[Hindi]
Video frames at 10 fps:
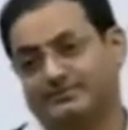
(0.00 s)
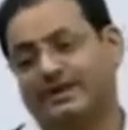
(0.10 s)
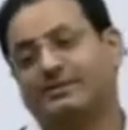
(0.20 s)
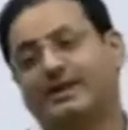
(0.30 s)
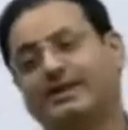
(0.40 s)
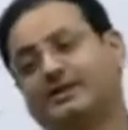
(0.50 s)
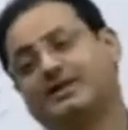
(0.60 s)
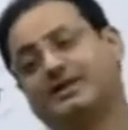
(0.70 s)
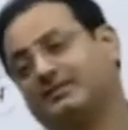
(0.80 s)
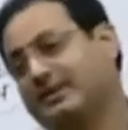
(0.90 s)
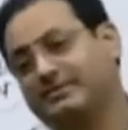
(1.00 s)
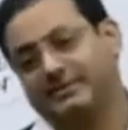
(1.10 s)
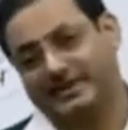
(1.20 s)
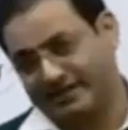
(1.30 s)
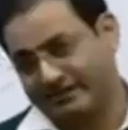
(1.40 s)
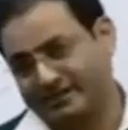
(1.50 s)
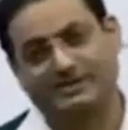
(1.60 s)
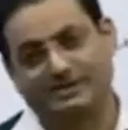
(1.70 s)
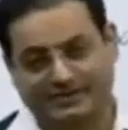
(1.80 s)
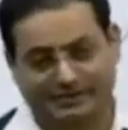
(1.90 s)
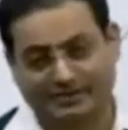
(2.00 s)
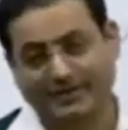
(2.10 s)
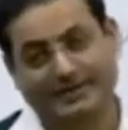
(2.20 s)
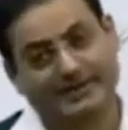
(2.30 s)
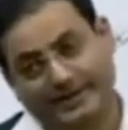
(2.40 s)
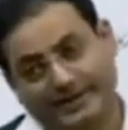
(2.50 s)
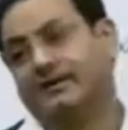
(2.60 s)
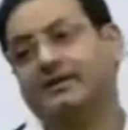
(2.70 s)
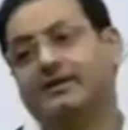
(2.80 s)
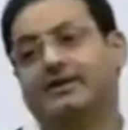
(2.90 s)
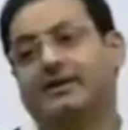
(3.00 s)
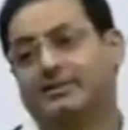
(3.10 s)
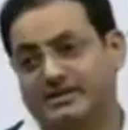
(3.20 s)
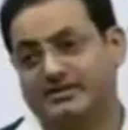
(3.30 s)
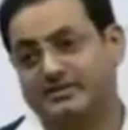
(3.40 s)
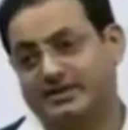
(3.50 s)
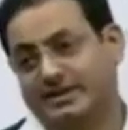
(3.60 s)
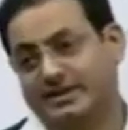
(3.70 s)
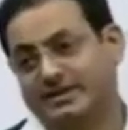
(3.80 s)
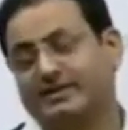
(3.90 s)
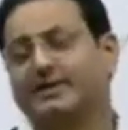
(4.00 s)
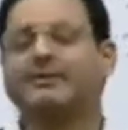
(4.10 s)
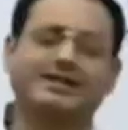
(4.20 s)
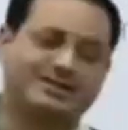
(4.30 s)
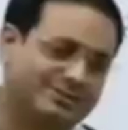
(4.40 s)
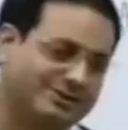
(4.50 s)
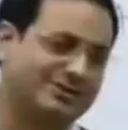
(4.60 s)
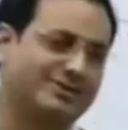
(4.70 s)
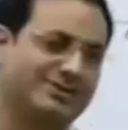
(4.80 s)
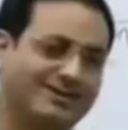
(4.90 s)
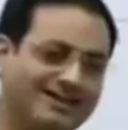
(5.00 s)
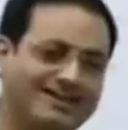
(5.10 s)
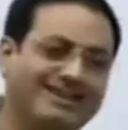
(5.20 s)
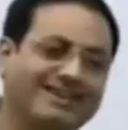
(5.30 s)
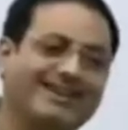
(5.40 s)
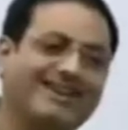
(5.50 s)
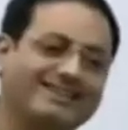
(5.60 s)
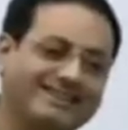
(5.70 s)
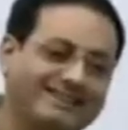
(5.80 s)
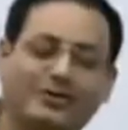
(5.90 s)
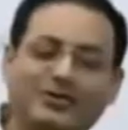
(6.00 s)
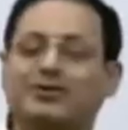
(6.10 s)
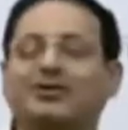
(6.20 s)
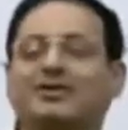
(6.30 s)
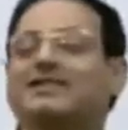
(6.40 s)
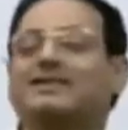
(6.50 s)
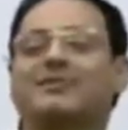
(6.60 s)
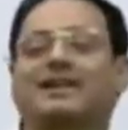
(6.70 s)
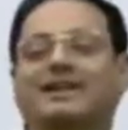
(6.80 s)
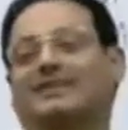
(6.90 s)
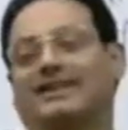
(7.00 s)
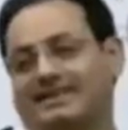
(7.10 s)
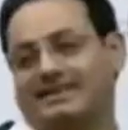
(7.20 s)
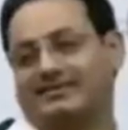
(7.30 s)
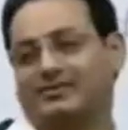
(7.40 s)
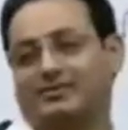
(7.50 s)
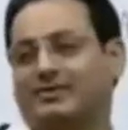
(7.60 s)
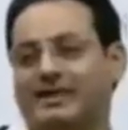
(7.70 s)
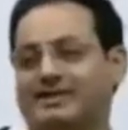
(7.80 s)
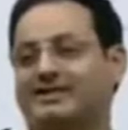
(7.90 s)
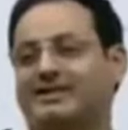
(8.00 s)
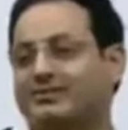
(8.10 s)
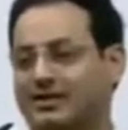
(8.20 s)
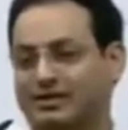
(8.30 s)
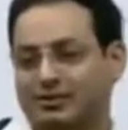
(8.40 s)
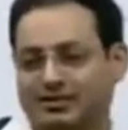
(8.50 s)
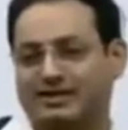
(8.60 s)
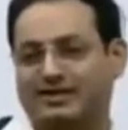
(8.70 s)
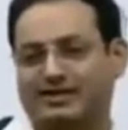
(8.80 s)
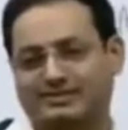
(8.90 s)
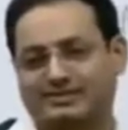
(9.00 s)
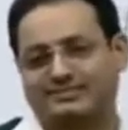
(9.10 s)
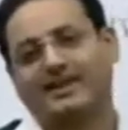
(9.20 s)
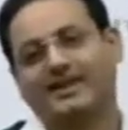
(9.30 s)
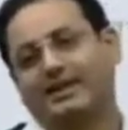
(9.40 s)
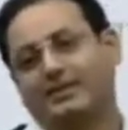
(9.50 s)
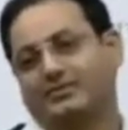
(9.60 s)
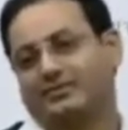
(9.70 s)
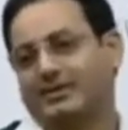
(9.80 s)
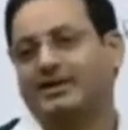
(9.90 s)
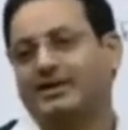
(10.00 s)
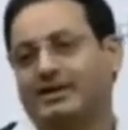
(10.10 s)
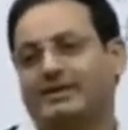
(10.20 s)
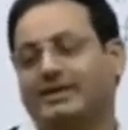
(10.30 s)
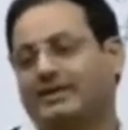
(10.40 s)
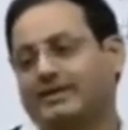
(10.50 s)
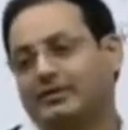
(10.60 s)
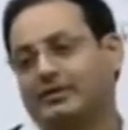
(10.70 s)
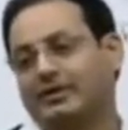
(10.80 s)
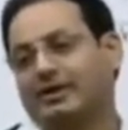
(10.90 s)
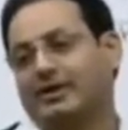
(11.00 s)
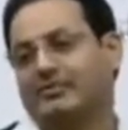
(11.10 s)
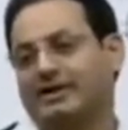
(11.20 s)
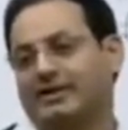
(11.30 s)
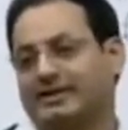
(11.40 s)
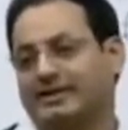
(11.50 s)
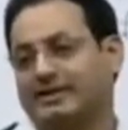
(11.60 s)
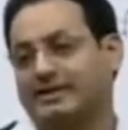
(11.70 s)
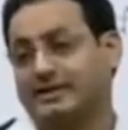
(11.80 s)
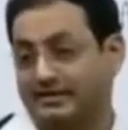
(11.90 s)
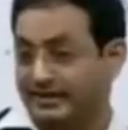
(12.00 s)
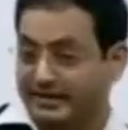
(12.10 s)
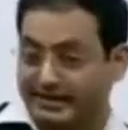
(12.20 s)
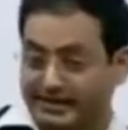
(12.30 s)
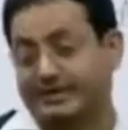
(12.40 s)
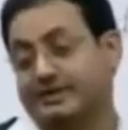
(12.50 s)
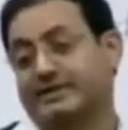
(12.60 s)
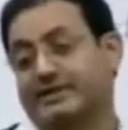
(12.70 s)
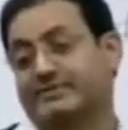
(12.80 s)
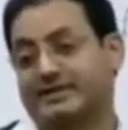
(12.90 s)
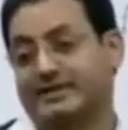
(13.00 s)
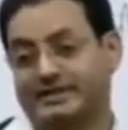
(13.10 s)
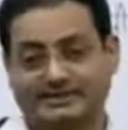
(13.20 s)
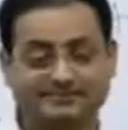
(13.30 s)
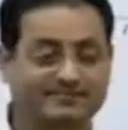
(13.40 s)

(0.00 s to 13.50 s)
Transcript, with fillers: तो मैं समझा समझा के मर गया वो समझती नहीं हूँ अरे नहीं आपका जीवन बचाना है मैं वैसे ही बचा भाई ऐसा उनको किसी ने पट्टी पढ़ा दी है वो तो बिहार से उनका तो होता नहीं है सब यहाँ तो हमारे घर की बूढ़ी महिलाओं ने पट्टी पढ़ा दी कि ये नहीं रखने से पति मर जाता है